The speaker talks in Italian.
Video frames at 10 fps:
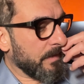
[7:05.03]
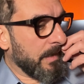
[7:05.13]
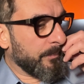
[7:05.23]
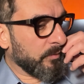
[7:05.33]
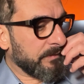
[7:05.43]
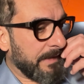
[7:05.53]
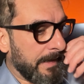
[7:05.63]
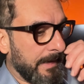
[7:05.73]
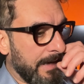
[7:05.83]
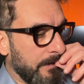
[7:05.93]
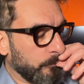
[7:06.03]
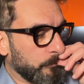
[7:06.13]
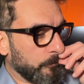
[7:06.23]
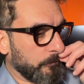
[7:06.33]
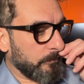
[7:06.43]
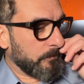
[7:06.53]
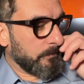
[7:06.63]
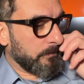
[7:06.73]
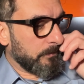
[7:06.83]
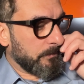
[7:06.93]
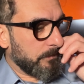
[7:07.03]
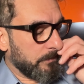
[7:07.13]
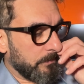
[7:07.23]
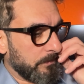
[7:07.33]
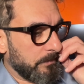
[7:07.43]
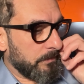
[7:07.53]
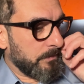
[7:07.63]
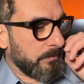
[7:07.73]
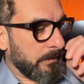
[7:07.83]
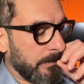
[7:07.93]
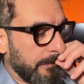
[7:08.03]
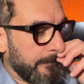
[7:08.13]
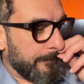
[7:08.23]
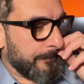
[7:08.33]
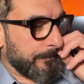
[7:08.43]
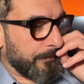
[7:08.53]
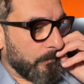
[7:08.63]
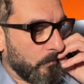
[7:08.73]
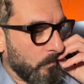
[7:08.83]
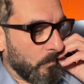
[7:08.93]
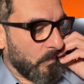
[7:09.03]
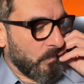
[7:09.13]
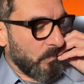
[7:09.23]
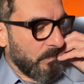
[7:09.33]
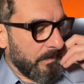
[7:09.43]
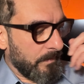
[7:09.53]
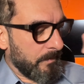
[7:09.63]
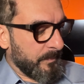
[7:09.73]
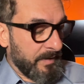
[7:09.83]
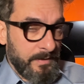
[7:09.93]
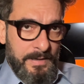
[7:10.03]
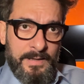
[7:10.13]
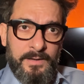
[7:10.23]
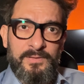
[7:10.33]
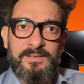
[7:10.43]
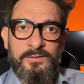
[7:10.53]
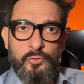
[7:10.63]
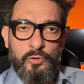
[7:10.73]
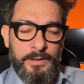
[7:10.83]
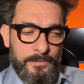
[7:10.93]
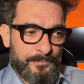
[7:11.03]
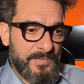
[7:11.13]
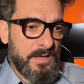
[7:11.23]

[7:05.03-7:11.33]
a portare l'auto ehm, per la revisione.